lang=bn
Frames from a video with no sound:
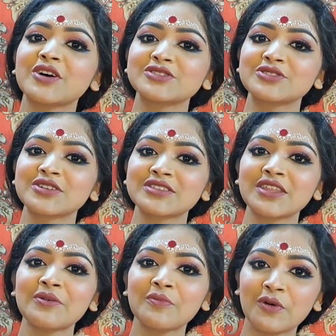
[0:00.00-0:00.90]

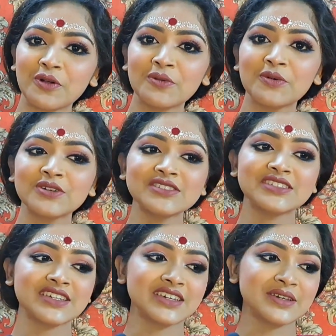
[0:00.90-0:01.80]
দর্শককে বলবো
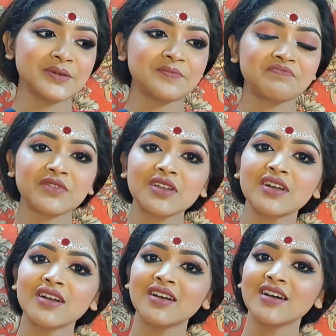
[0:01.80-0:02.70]
যে
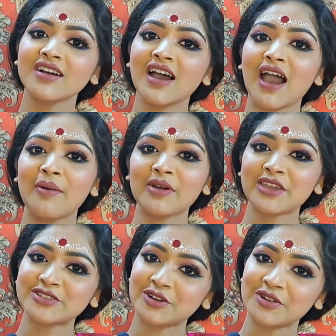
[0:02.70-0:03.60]

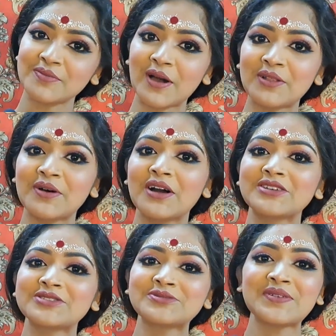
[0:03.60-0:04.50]
আমাকে সকলে
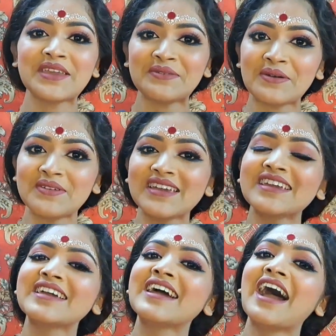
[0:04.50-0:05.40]
ভালোবাসবে এভাবে
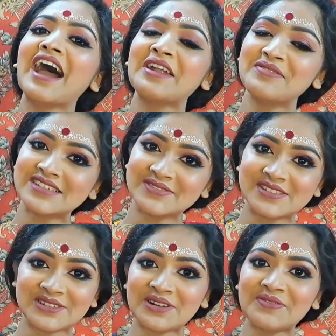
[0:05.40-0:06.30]
আর বেশি
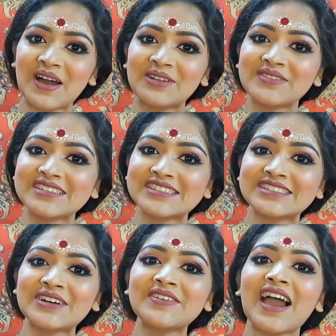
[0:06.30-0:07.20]
বেশি করে ভালোবেসে
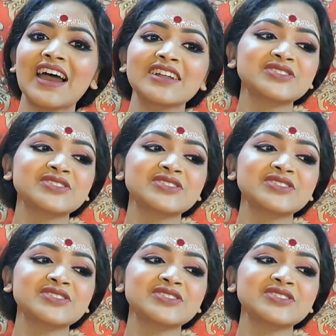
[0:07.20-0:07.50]
যাও আর